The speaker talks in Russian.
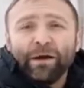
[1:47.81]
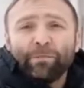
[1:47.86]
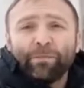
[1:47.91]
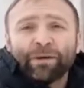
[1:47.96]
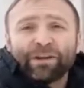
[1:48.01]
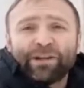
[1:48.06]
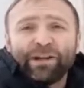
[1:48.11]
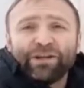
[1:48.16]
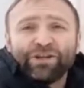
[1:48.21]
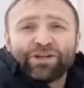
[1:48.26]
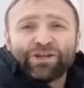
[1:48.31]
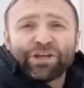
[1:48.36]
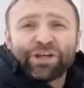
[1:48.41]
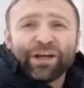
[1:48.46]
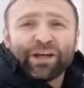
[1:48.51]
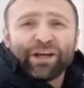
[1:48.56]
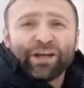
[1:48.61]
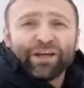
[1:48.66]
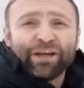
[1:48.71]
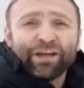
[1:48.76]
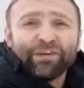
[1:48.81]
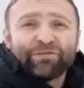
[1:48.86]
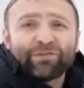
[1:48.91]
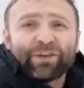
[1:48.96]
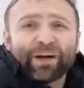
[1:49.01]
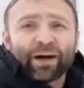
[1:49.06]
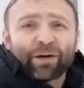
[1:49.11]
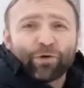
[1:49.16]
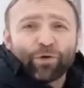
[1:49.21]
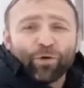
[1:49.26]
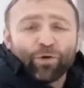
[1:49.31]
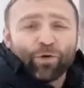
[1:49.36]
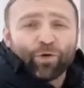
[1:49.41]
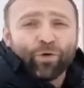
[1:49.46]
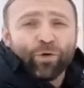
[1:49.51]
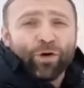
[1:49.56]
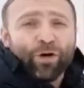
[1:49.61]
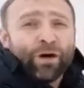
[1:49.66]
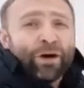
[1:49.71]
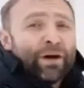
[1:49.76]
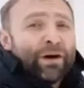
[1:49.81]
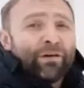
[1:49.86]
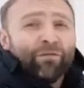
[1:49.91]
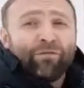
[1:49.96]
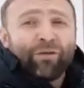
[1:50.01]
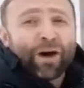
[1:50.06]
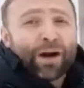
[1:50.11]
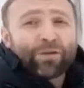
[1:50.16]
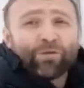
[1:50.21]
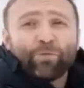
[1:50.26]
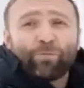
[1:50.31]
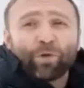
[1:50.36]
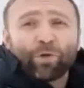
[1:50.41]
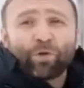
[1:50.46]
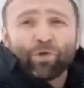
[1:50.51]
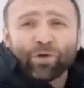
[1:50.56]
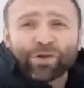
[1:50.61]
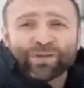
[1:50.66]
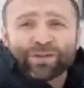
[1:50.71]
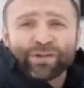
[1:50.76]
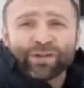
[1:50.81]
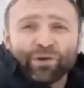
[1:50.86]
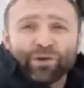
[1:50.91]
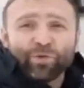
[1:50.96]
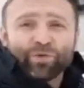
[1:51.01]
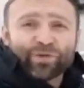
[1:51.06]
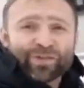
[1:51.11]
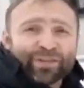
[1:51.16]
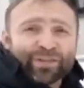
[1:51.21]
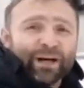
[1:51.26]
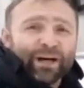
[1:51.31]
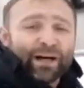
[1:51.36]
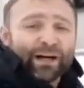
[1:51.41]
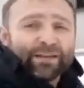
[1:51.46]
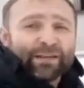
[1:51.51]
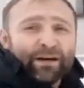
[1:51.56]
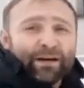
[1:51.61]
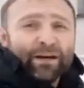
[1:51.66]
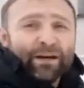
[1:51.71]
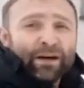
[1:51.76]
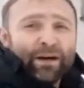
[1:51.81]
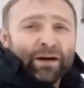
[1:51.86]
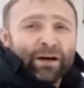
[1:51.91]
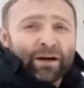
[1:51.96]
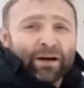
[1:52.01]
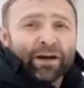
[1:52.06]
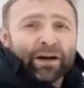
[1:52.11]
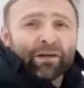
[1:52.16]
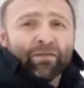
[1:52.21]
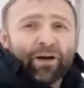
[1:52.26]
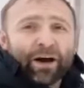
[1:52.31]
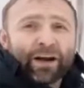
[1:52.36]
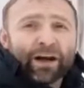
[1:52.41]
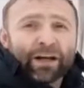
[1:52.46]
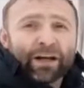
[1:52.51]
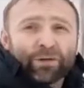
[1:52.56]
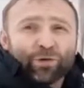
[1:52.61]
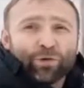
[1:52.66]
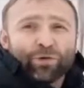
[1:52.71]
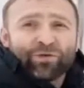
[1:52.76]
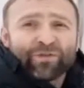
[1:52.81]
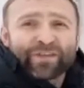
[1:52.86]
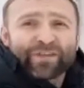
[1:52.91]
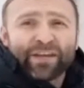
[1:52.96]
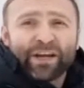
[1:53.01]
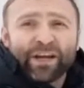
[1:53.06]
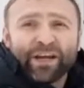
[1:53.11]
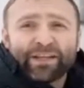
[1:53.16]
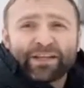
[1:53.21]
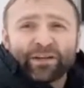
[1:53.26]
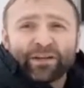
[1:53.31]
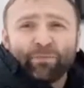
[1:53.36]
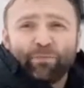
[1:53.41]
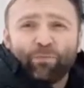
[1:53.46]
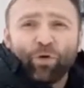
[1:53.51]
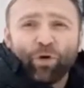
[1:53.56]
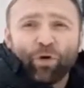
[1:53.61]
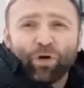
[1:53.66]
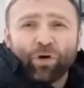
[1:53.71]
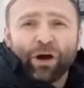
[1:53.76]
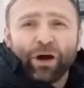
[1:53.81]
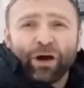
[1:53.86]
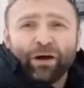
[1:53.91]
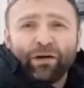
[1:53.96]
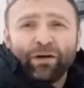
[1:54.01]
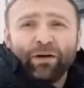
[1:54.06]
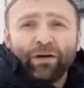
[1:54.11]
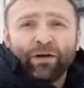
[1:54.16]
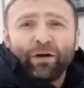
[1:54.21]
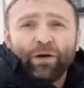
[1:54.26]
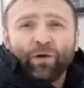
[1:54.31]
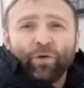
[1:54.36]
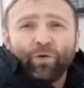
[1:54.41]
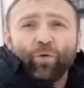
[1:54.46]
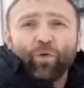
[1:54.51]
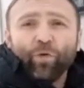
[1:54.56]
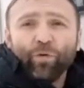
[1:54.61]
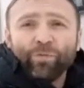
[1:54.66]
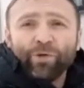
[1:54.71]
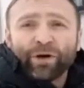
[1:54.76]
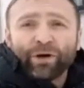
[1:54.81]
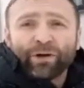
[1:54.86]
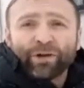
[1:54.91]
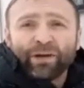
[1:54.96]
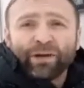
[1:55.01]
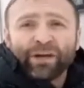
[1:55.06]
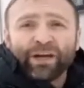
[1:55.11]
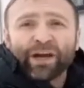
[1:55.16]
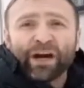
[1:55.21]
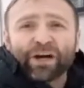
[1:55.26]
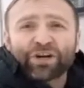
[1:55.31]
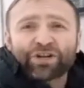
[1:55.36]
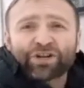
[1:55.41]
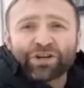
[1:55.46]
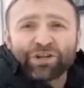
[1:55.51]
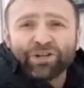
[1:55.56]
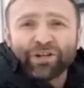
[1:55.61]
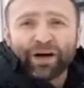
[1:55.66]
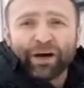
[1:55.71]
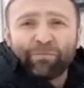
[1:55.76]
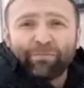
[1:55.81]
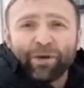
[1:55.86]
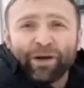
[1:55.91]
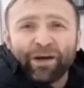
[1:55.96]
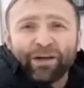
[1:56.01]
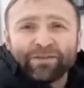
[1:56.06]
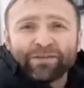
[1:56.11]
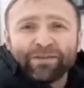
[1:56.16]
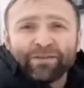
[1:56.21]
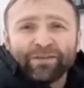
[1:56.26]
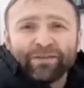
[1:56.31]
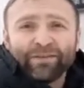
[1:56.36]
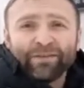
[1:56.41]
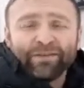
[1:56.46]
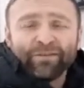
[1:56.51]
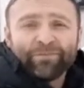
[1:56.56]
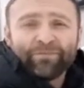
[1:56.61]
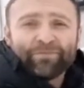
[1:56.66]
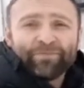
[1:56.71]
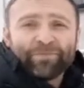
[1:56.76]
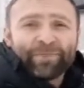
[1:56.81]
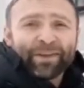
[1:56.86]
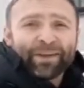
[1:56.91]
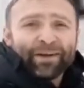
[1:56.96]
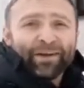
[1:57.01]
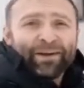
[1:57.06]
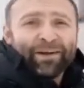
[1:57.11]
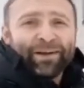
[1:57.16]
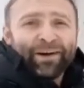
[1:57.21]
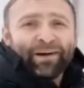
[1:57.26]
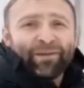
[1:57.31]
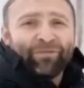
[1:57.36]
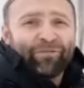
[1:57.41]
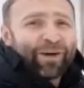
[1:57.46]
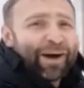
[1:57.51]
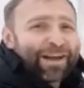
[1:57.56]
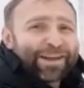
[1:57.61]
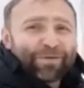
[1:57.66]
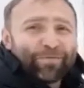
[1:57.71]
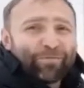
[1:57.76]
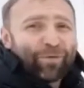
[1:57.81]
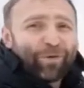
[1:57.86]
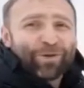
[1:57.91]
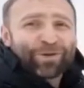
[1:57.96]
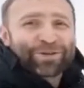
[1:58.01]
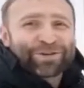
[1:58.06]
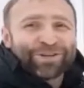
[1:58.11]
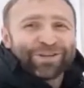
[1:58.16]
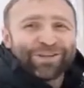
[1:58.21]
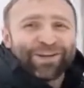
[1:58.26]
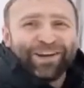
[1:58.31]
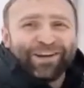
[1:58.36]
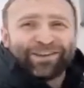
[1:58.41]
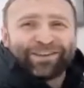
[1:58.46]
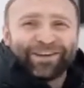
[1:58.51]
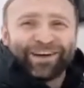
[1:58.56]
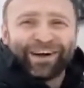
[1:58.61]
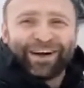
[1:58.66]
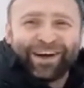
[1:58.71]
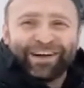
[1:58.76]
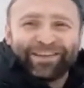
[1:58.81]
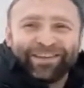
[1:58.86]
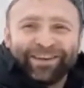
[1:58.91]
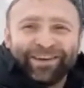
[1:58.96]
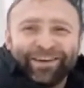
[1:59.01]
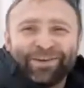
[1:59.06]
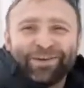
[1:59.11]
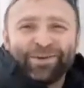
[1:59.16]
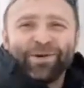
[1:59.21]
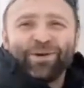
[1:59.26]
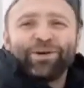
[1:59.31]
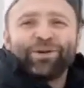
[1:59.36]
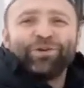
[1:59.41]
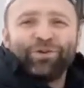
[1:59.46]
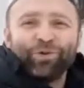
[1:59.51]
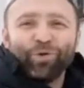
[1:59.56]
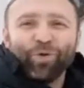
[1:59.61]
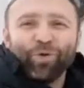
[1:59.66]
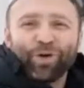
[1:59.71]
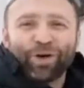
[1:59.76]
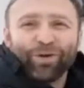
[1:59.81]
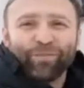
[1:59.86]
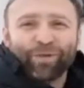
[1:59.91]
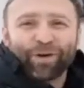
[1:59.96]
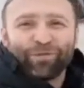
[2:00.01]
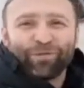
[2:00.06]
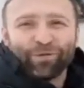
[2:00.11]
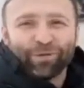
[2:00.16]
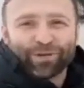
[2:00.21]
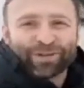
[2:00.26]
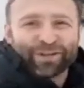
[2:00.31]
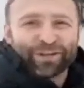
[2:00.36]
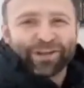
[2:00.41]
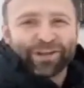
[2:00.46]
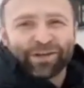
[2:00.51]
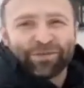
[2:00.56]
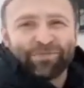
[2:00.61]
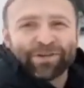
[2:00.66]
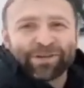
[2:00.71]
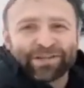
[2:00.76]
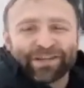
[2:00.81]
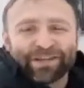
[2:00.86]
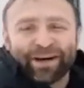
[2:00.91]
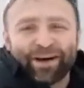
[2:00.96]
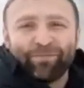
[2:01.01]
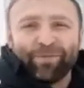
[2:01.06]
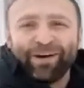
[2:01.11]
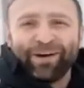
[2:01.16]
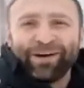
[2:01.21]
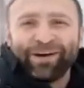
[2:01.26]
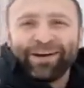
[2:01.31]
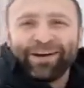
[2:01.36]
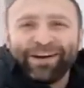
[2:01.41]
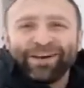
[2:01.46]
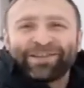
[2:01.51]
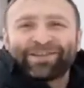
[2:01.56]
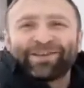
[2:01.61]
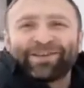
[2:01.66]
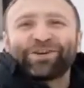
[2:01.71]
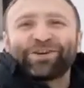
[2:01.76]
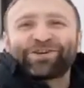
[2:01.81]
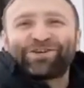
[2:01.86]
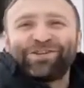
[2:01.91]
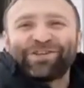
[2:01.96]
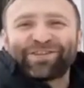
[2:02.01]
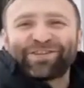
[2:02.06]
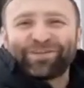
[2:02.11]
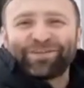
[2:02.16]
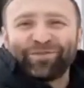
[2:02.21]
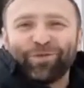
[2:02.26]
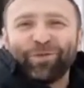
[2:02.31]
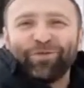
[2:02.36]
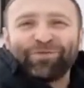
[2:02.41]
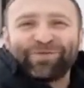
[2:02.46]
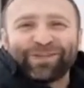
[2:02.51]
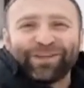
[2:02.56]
Подлечили и в дорогу. Ваню просто не узнать. Говорят, он встретил Бога. Умер и ожил опять. Ваня больше не летает. Духом рвется к небесам. С Рождеством